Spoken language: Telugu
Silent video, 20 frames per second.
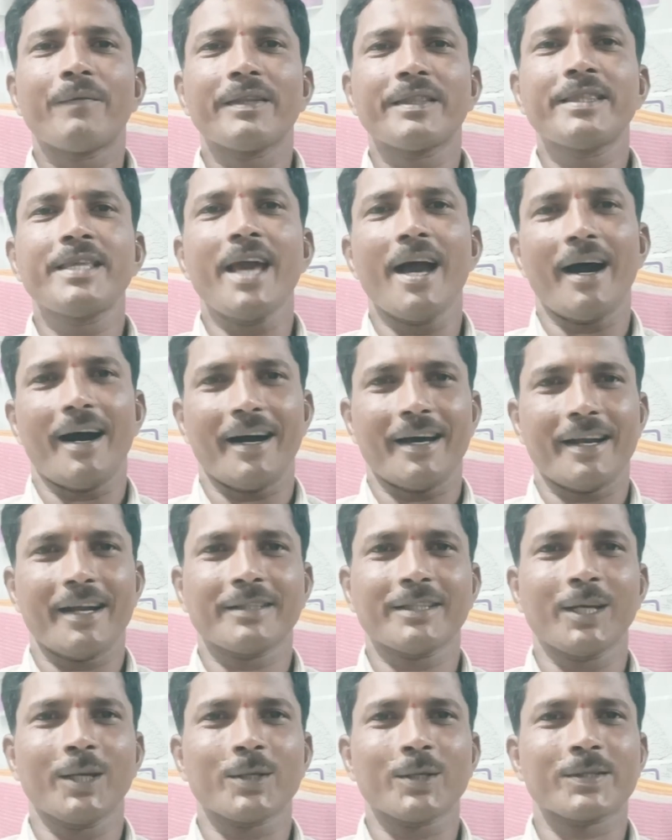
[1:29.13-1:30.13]
విద్య
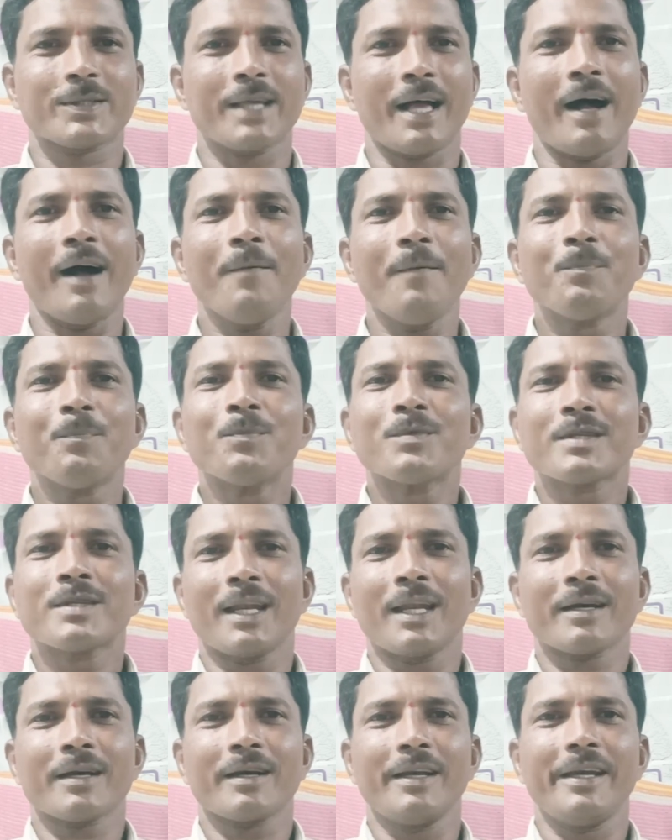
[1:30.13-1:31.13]
అర్హతల సహా
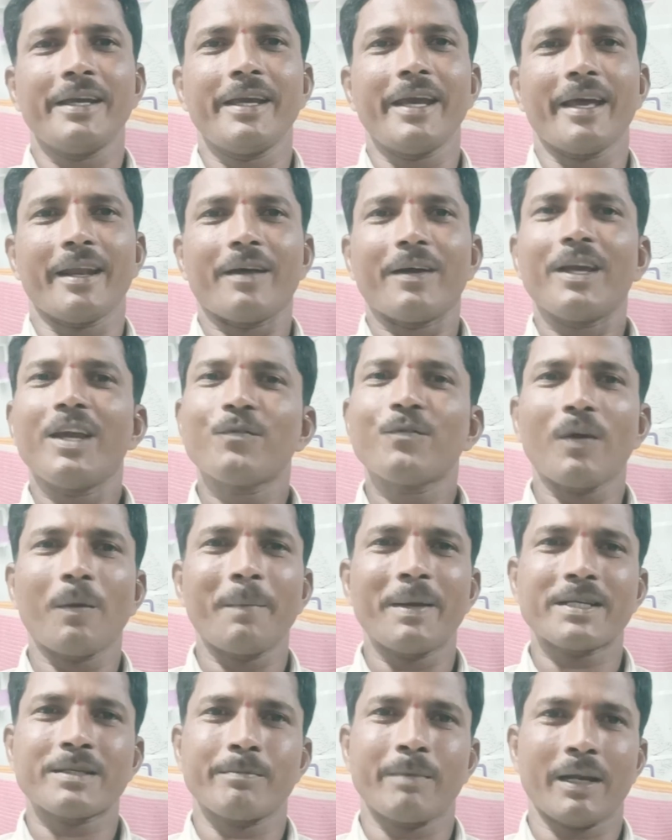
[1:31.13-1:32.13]
చాలా క్లియర్
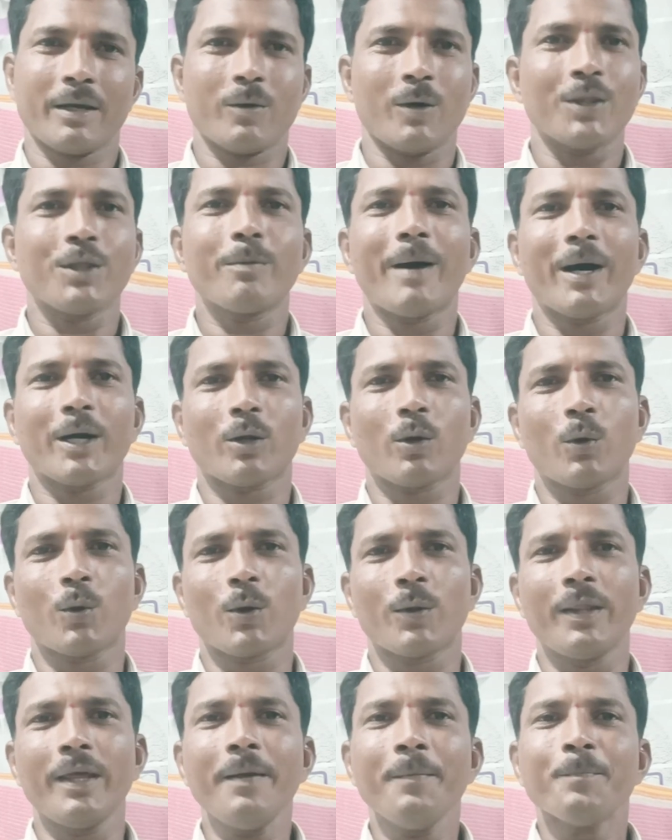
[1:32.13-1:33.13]
ఇన్ఫర్మేషన్ మనకు అందుబాటులో
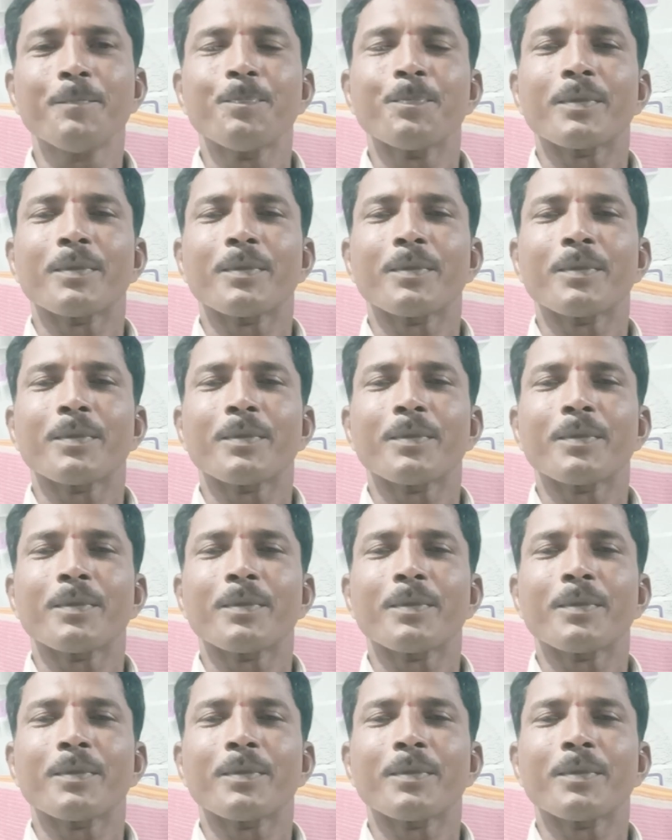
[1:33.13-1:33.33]
ఉంటుంది